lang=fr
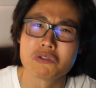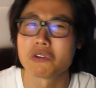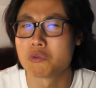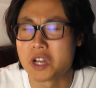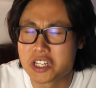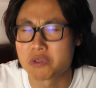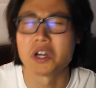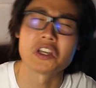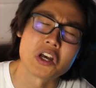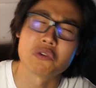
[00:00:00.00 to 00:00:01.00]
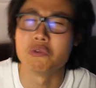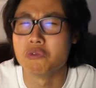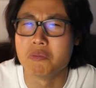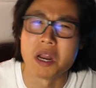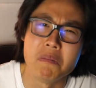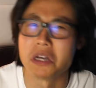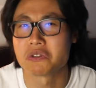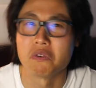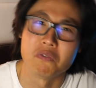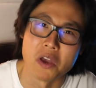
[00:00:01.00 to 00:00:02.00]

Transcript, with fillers: sandwich, trois quarts balle basse en